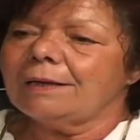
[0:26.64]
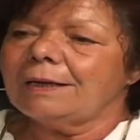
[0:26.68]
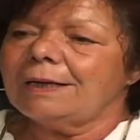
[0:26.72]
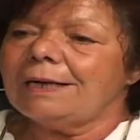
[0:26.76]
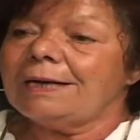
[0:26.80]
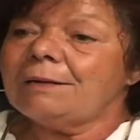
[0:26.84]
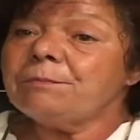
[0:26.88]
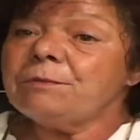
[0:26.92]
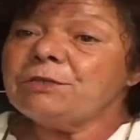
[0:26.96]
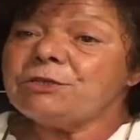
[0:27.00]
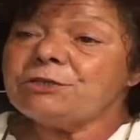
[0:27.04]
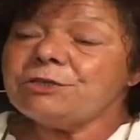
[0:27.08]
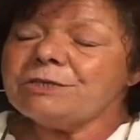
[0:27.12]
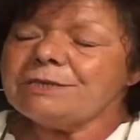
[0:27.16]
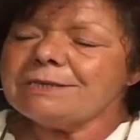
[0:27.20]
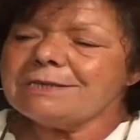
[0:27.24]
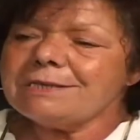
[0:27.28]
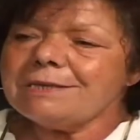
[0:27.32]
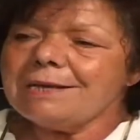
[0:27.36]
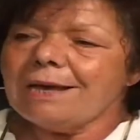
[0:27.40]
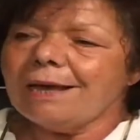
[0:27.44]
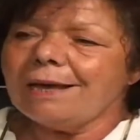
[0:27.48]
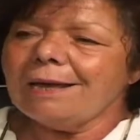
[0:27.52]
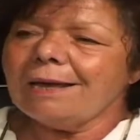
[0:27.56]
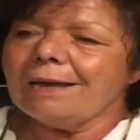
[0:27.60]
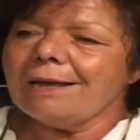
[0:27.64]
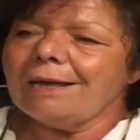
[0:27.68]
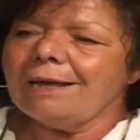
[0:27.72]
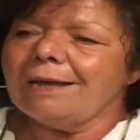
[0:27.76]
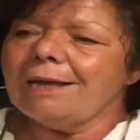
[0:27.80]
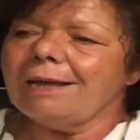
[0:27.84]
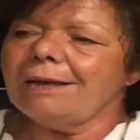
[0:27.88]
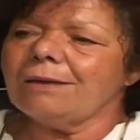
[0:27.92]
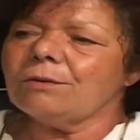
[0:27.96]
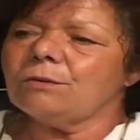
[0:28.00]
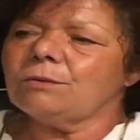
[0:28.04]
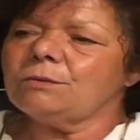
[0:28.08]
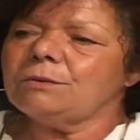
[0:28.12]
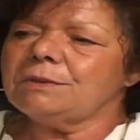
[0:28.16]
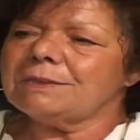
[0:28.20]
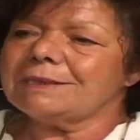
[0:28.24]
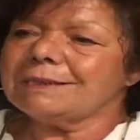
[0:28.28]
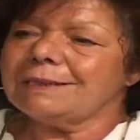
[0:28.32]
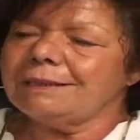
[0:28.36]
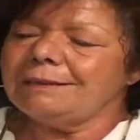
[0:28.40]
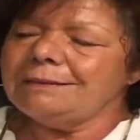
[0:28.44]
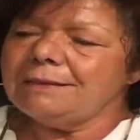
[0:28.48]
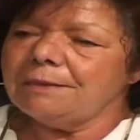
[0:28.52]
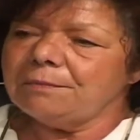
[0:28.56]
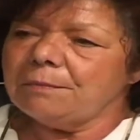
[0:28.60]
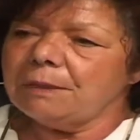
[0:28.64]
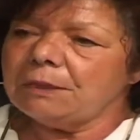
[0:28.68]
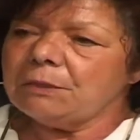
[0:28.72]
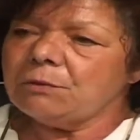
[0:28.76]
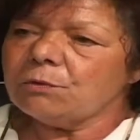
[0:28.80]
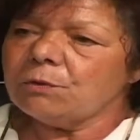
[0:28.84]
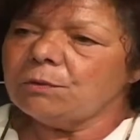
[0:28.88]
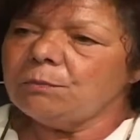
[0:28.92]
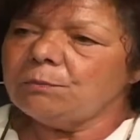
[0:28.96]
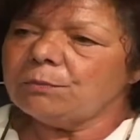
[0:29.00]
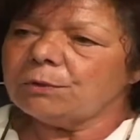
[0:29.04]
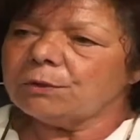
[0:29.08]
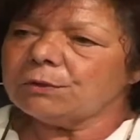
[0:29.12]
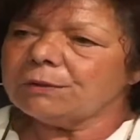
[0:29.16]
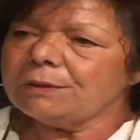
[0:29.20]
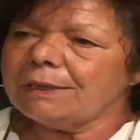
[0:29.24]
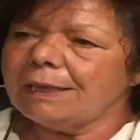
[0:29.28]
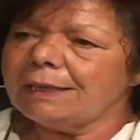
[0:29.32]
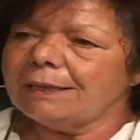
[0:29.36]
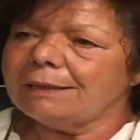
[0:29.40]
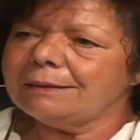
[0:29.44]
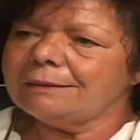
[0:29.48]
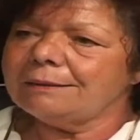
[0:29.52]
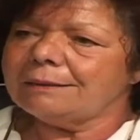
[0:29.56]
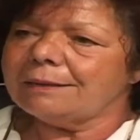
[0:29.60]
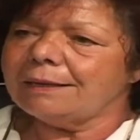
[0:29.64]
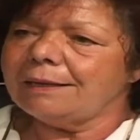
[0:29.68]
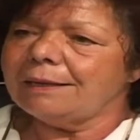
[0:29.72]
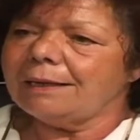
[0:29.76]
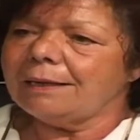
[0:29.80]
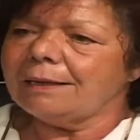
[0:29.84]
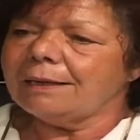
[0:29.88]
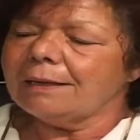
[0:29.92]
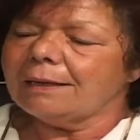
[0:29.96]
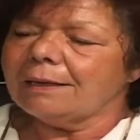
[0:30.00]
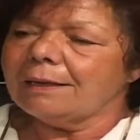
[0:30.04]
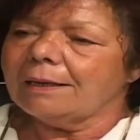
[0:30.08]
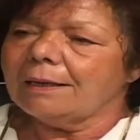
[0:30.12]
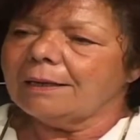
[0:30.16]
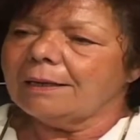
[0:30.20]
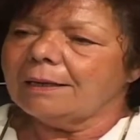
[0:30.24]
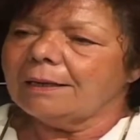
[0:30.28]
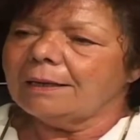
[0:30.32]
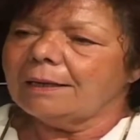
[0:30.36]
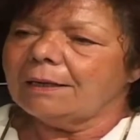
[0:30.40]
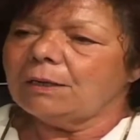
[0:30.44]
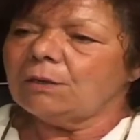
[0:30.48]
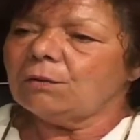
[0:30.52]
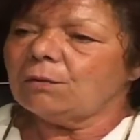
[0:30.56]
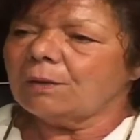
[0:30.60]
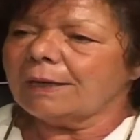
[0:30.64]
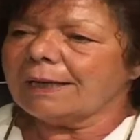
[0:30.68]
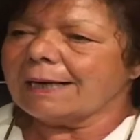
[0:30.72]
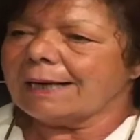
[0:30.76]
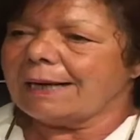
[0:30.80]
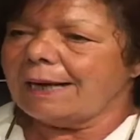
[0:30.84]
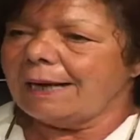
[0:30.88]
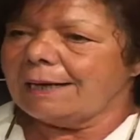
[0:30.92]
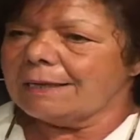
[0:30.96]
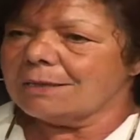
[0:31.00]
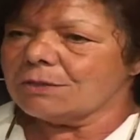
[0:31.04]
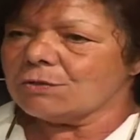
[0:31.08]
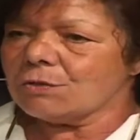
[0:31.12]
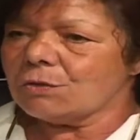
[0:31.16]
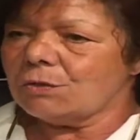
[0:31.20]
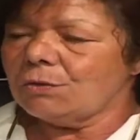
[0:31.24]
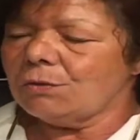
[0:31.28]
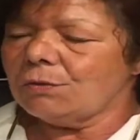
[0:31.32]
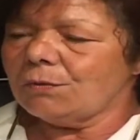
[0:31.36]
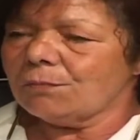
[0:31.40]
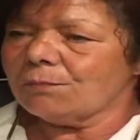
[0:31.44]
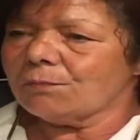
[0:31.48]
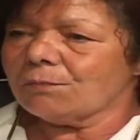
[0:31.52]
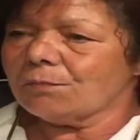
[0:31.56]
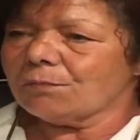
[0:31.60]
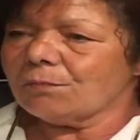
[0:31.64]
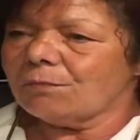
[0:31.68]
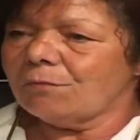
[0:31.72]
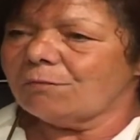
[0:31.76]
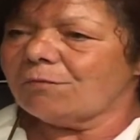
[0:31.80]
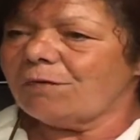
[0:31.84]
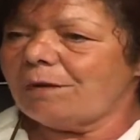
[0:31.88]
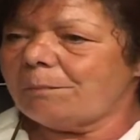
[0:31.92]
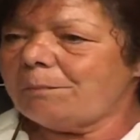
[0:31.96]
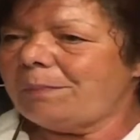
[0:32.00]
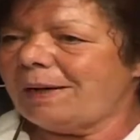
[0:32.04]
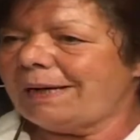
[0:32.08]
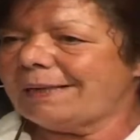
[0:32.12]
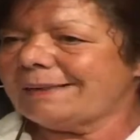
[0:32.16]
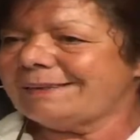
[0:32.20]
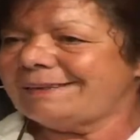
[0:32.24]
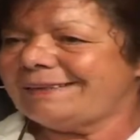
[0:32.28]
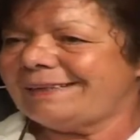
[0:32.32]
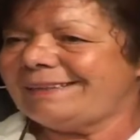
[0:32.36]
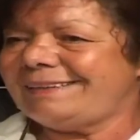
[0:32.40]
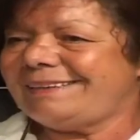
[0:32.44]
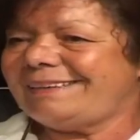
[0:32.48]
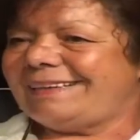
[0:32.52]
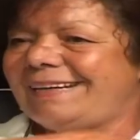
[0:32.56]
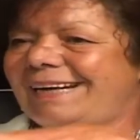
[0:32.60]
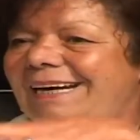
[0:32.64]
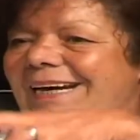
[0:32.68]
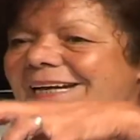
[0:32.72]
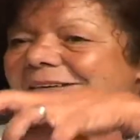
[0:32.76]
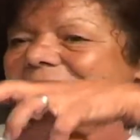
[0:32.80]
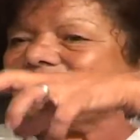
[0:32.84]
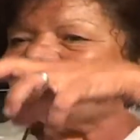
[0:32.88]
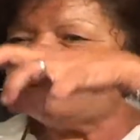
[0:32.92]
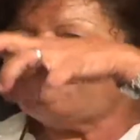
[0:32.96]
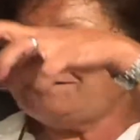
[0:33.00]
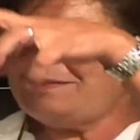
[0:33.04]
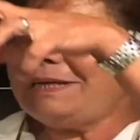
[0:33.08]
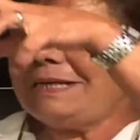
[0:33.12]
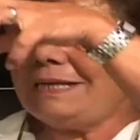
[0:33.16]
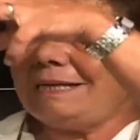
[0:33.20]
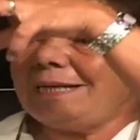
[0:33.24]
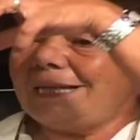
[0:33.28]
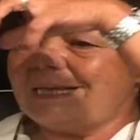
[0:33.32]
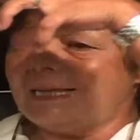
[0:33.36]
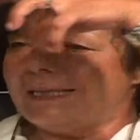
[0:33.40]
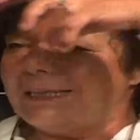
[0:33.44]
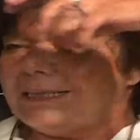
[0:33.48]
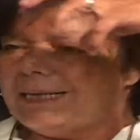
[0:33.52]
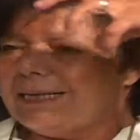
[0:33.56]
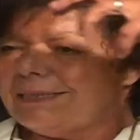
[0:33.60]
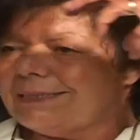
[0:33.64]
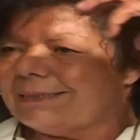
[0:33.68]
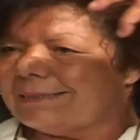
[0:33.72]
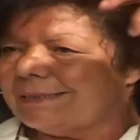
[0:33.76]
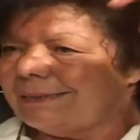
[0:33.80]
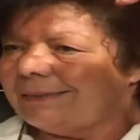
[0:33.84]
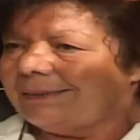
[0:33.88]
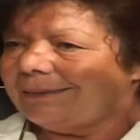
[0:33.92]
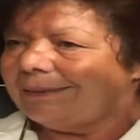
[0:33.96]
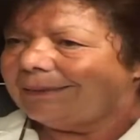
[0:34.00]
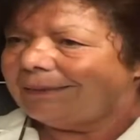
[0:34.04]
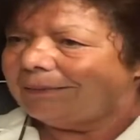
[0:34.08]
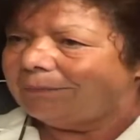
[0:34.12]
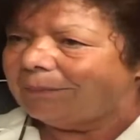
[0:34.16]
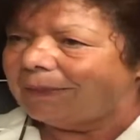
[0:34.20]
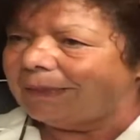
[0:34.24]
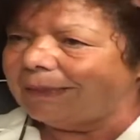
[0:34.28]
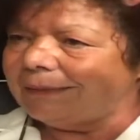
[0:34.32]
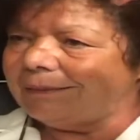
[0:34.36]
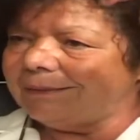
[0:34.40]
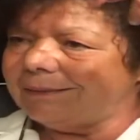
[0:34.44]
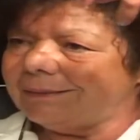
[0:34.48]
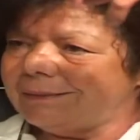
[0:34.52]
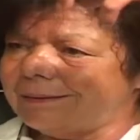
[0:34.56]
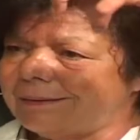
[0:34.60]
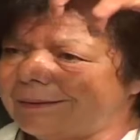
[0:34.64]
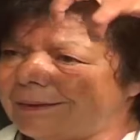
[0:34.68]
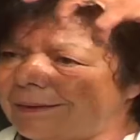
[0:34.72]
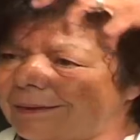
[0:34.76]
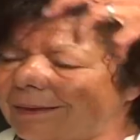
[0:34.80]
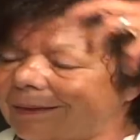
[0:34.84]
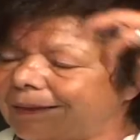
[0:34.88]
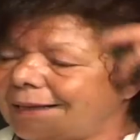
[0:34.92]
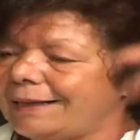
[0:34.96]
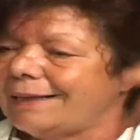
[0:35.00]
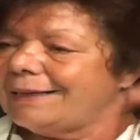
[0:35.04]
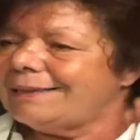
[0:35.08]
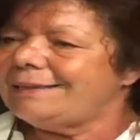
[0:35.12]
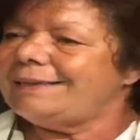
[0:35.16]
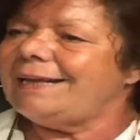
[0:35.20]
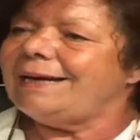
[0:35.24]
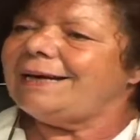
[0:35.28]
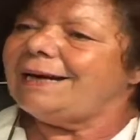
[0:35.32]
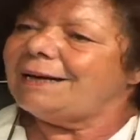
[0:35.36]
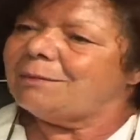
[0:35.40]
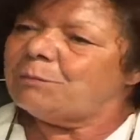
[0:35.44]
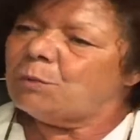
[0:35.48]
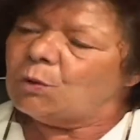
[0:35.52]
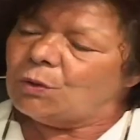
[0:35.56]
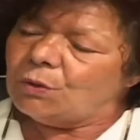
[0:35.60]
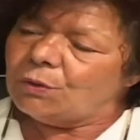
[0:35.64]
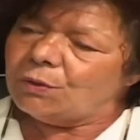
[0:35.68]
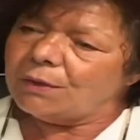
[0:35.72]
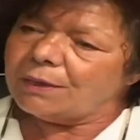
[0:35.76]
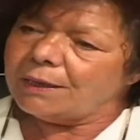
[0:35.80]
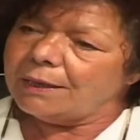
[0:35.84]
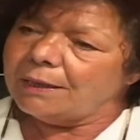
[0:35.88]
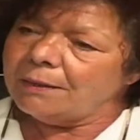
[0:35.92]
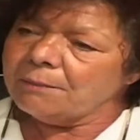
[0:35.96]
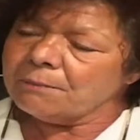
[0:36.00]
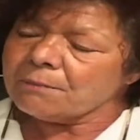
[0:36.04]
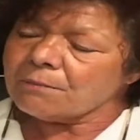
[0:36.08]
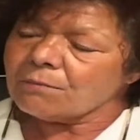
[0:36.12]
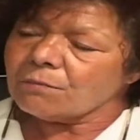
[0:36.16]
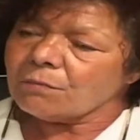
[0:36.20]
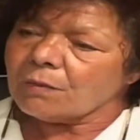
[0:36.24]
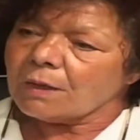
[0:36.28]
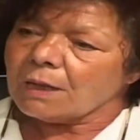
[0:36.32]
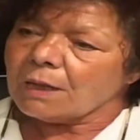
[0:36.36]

L'amicizia è un sentimento importante, non a caso fa parte della famiglia dei sentimenti dell'amore.